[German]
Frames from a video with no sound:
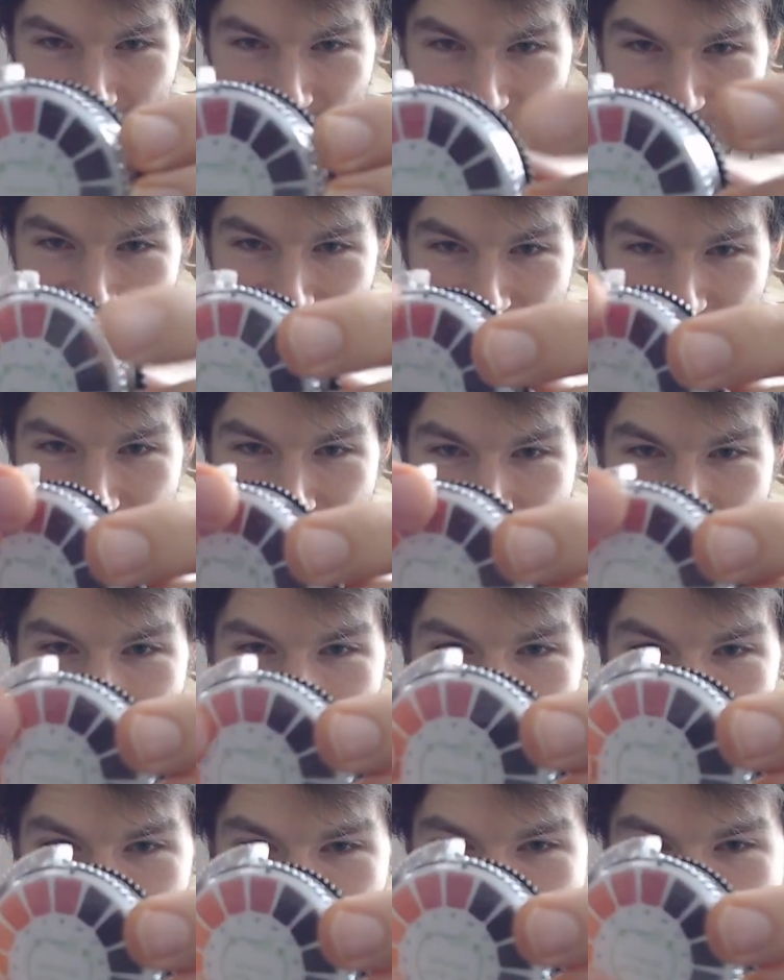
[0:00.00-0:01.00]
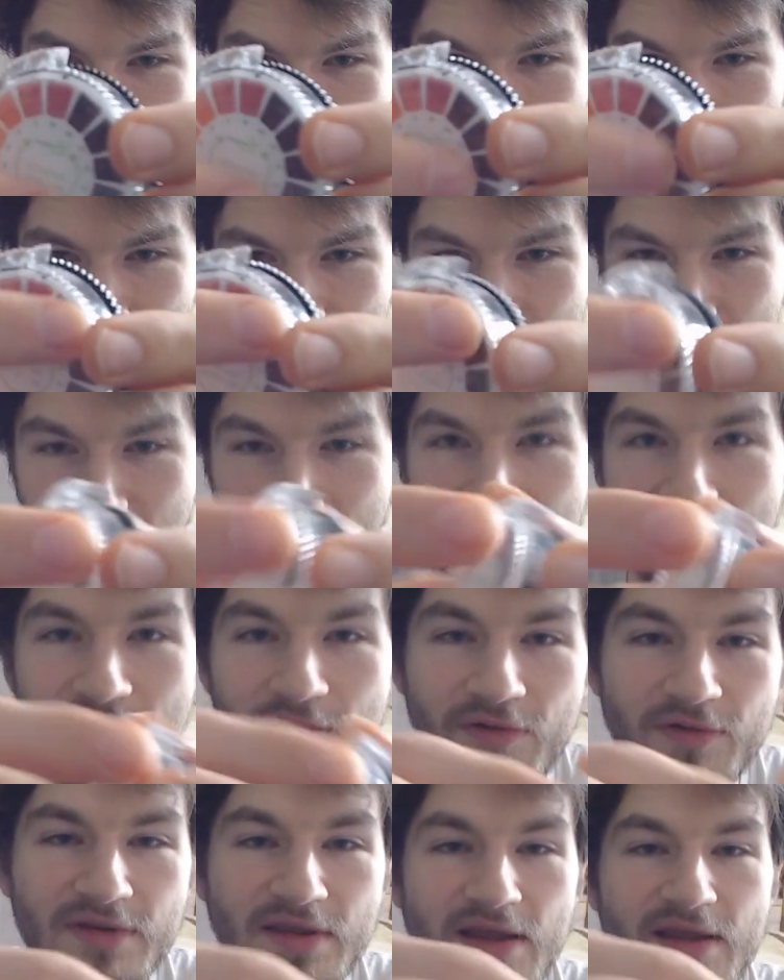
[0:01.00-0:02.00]
Das hat hier so eine Farbskala.
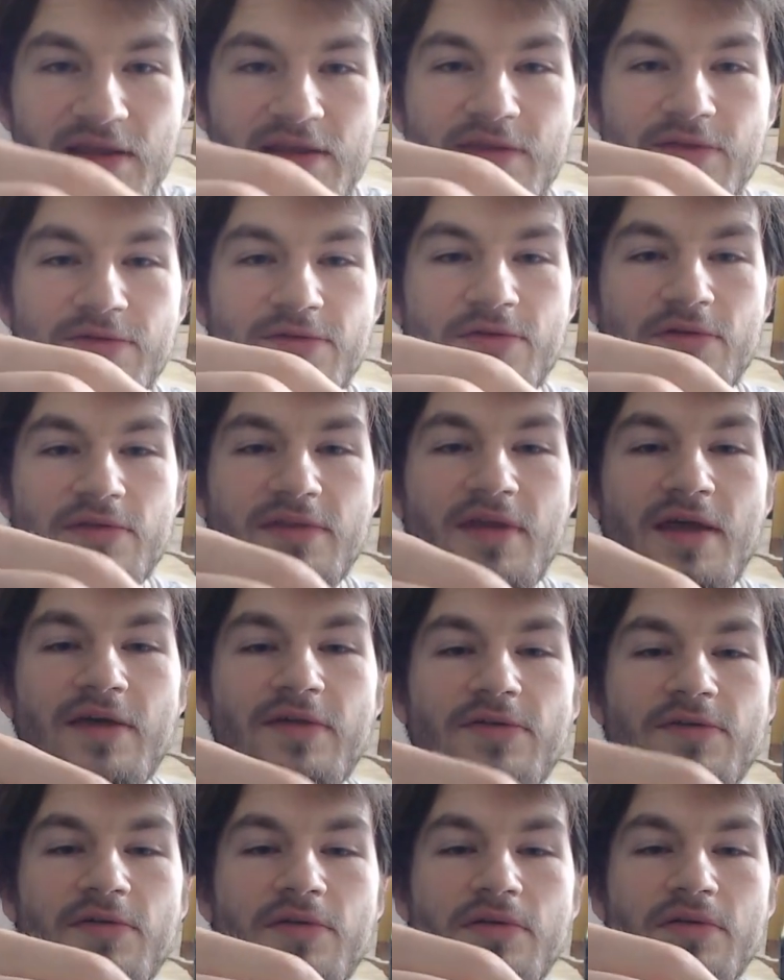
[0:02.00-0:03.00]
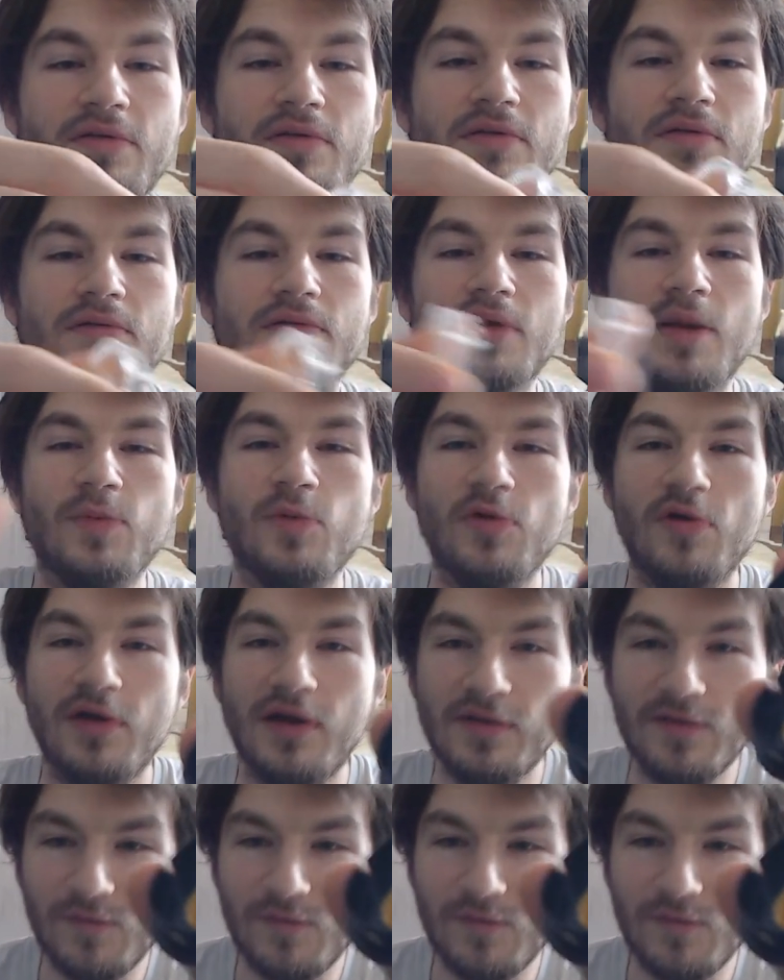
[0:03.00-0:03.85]
Und da ist, da ist so ein, ich habe nur noch ganz